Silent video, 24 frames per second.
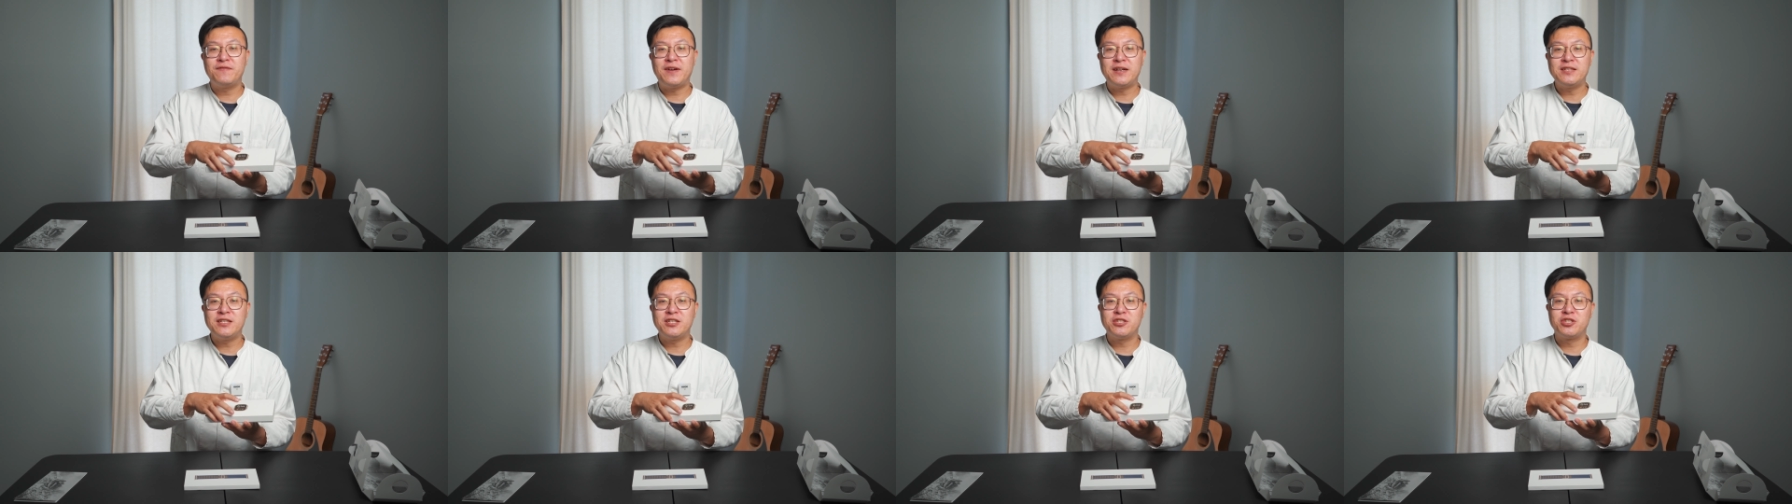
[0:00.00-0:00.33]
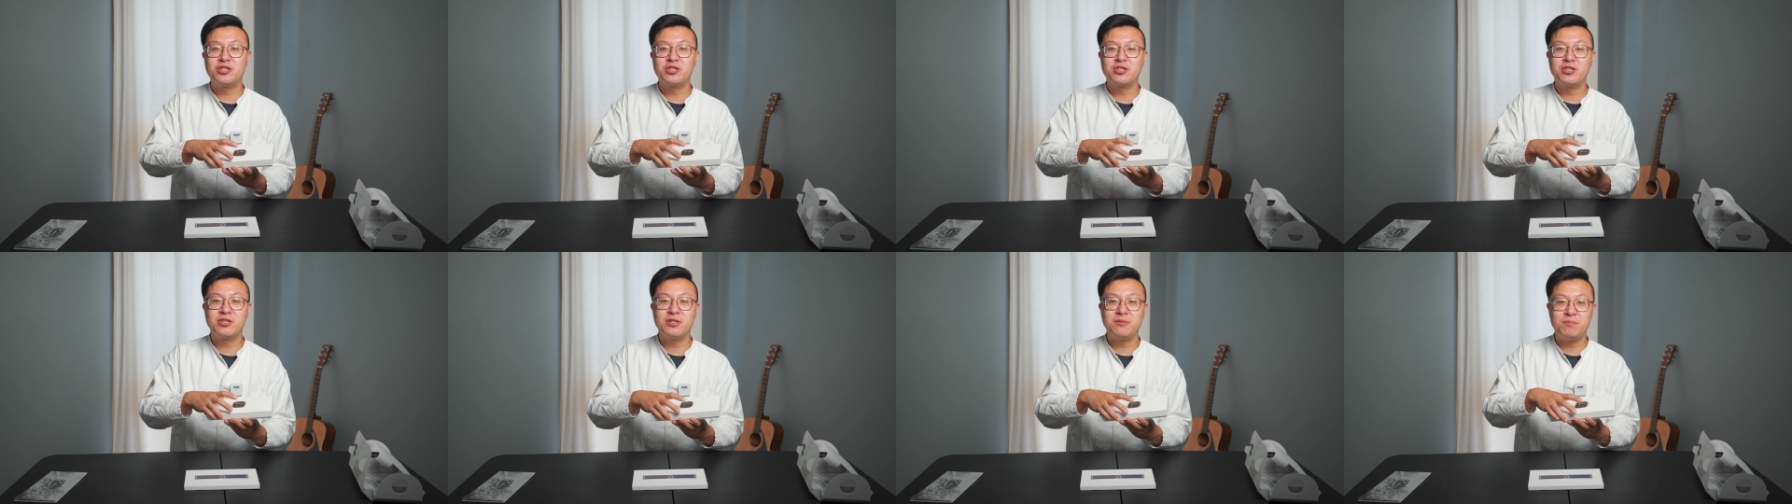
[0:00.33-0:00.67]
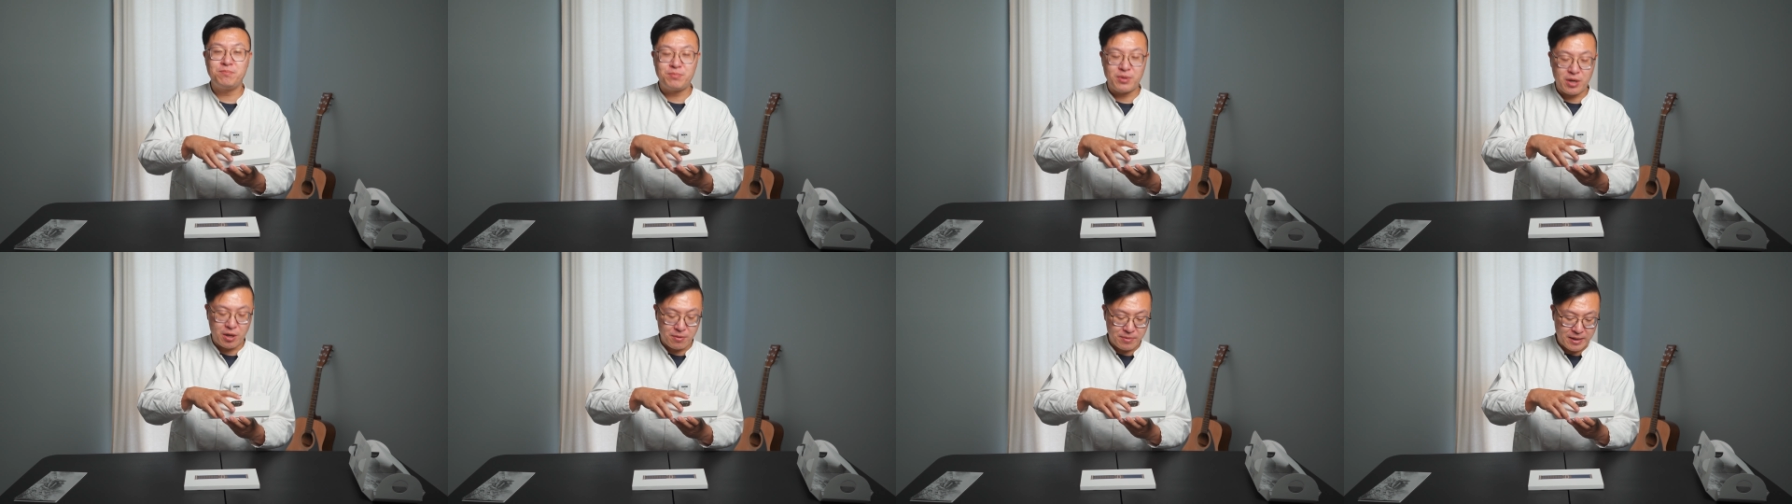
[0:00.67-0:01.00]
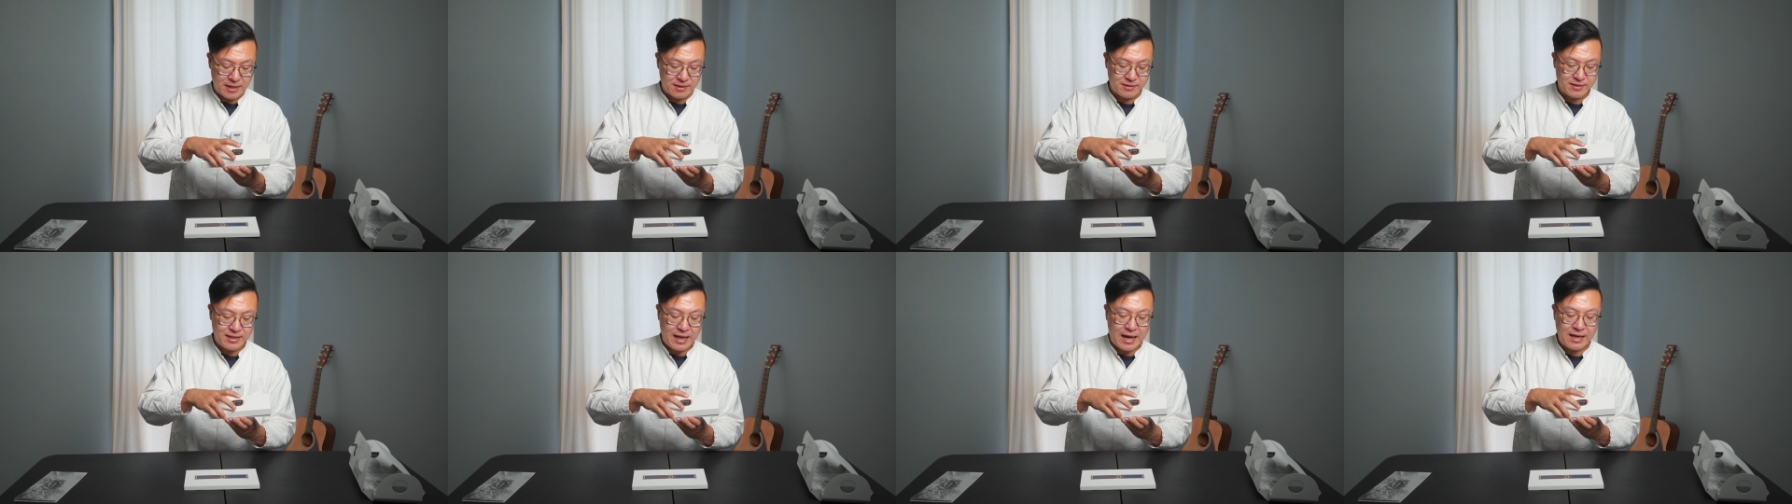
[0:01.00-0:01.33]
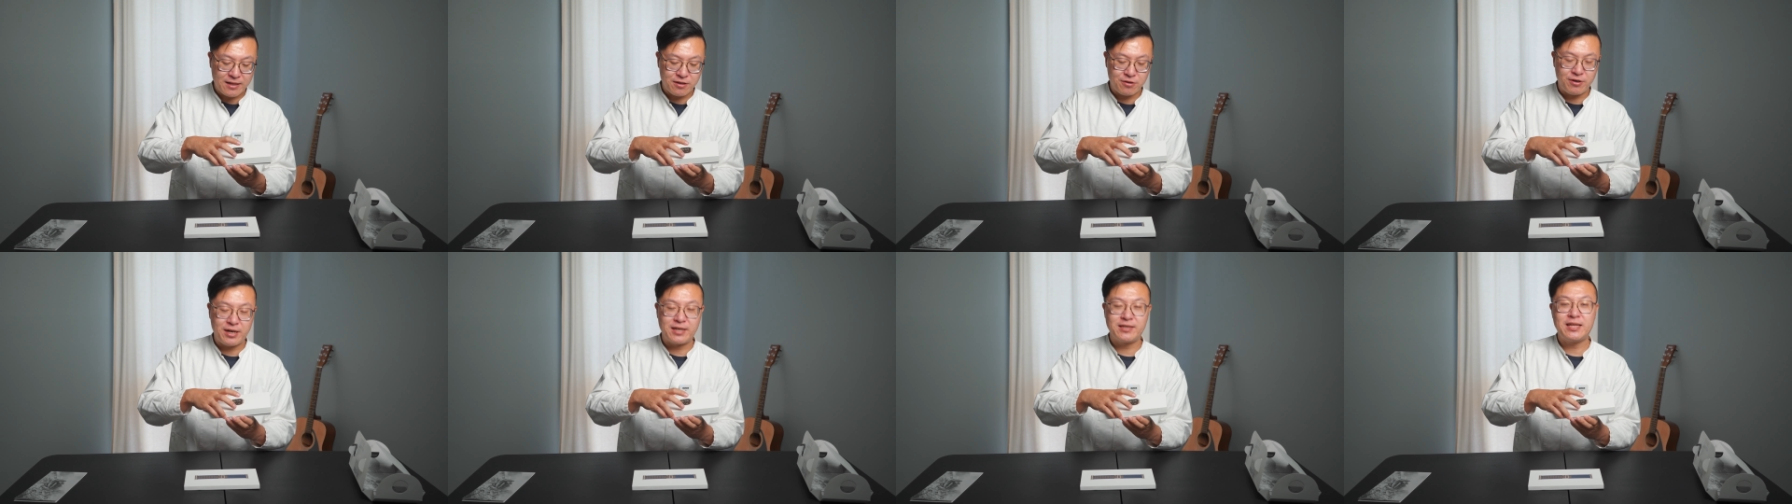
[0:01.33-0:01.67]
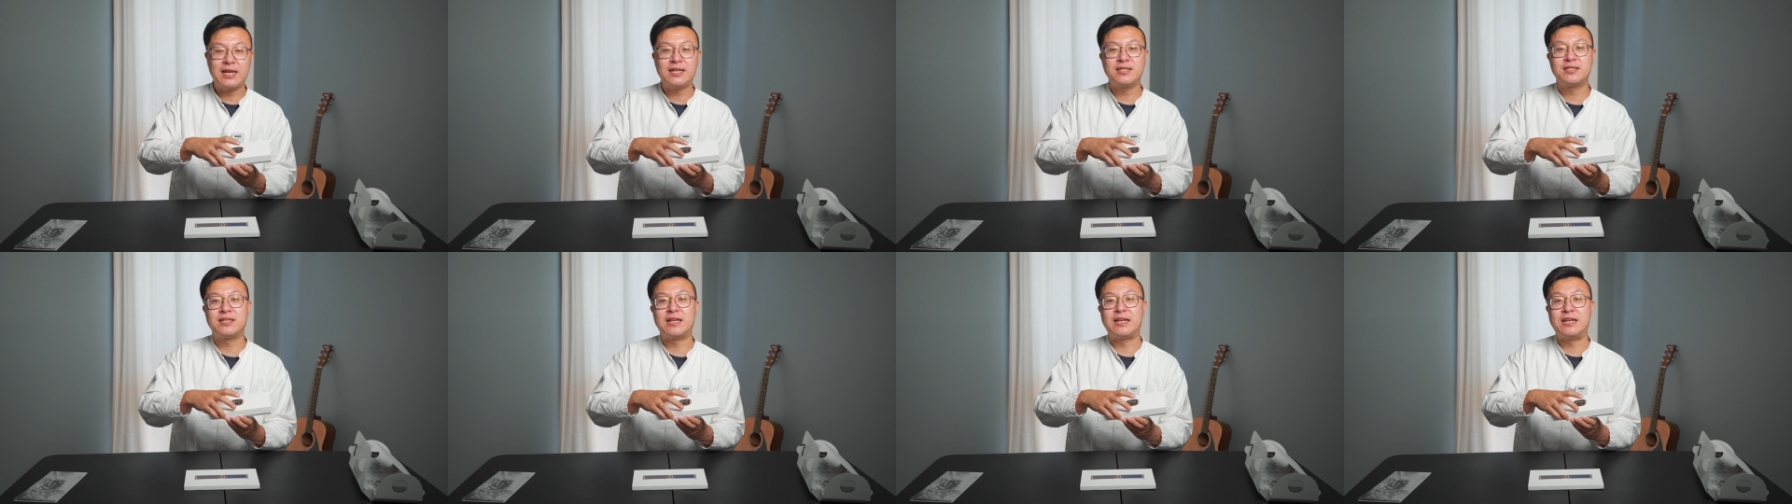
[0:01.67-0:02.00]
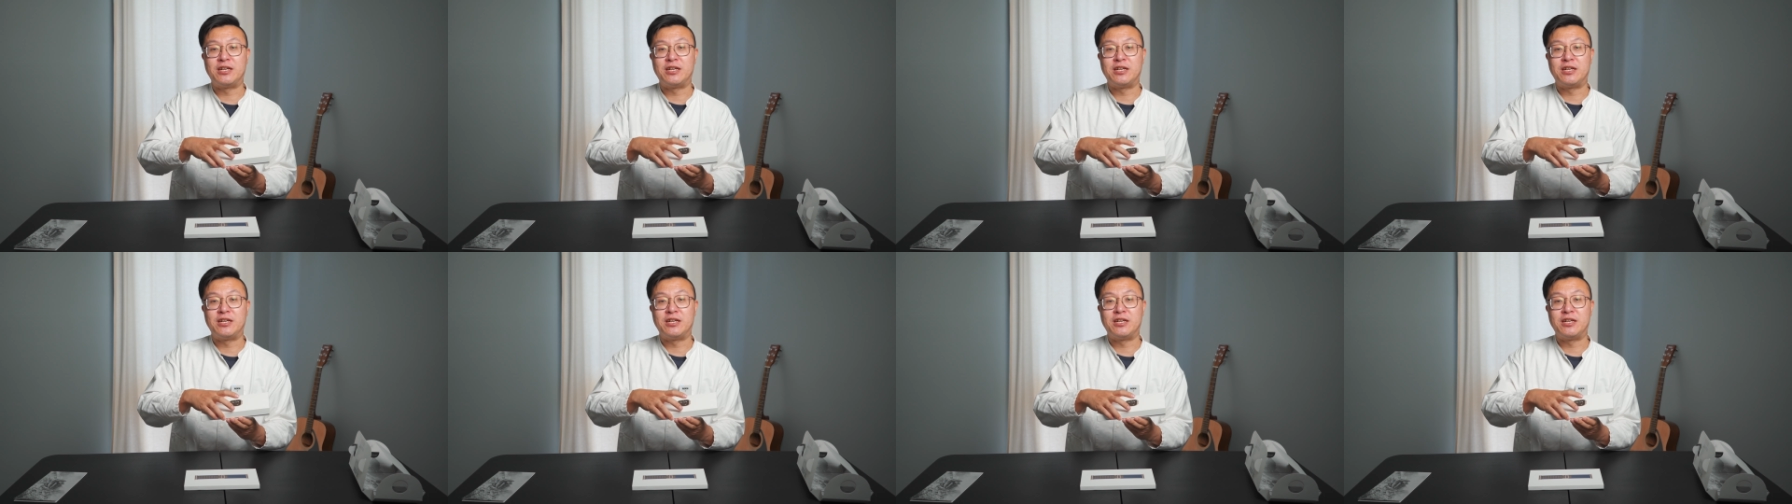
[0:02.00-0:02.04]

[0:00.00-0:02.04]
发现其实表盘大的话戴起